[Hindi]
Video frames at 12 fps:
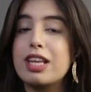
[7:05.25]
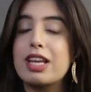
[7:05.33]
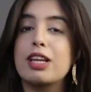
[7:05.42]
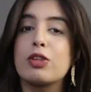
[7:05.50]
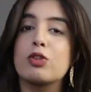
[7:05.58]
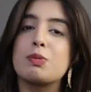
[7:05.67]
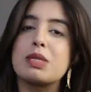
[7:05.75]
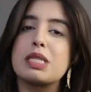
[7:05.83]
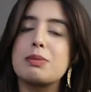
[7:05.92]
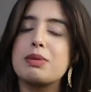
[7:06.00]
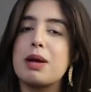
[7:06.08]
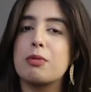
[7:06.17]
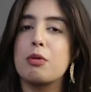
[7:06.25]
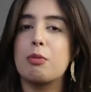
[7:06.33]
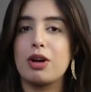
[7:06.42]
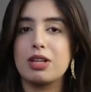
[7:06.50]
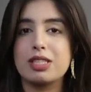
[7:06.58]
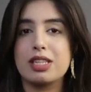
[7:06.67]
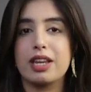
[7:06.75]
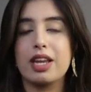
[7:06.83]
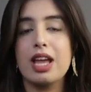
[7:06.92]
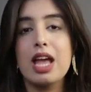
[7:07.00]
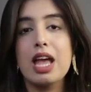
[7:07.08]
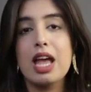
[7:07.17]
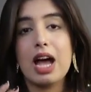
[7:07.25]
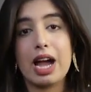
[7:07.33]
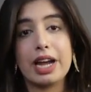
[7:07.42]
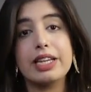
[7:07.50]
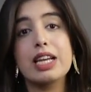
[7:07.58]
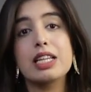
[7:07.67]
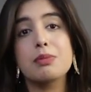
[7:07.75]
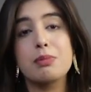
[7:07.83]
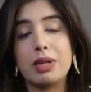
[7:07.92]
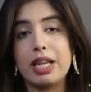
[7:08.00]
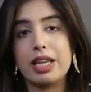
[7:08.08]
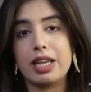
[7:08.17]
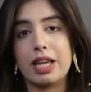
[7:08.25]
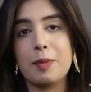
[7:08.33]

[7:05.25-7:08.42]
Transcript: देखेंगे तो उसमें से भी आपको बहुत सारे आइडियाज़ मिलेंगे